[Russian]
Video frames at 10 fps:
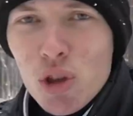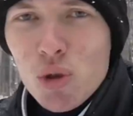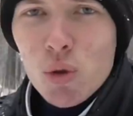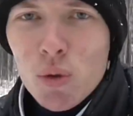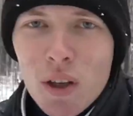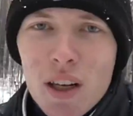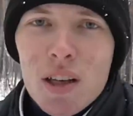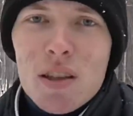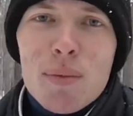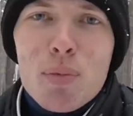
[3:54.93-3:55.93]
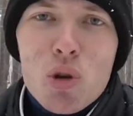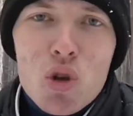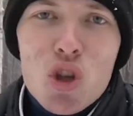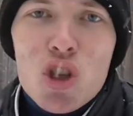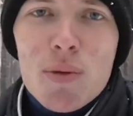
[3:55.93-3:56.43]
в лесу гораздо
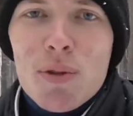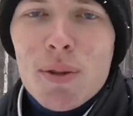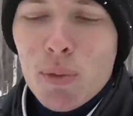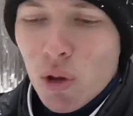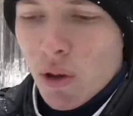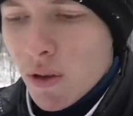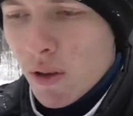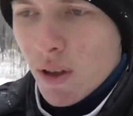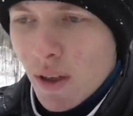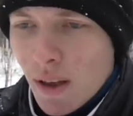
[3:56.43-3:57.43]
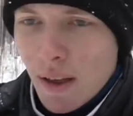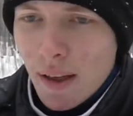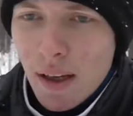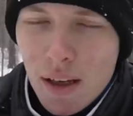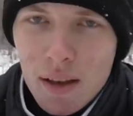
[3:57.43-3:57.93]
проще, чем зимой.
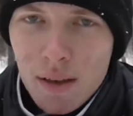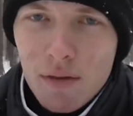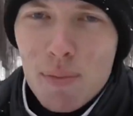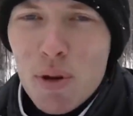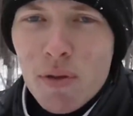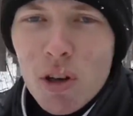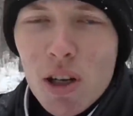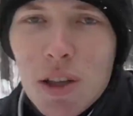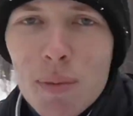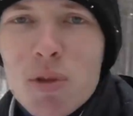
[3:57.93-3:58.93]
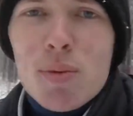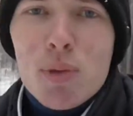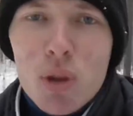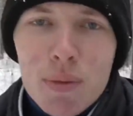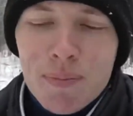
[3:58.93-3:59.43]
Во-первых, летом
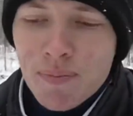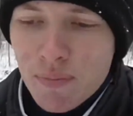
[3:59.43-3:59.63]
тепло.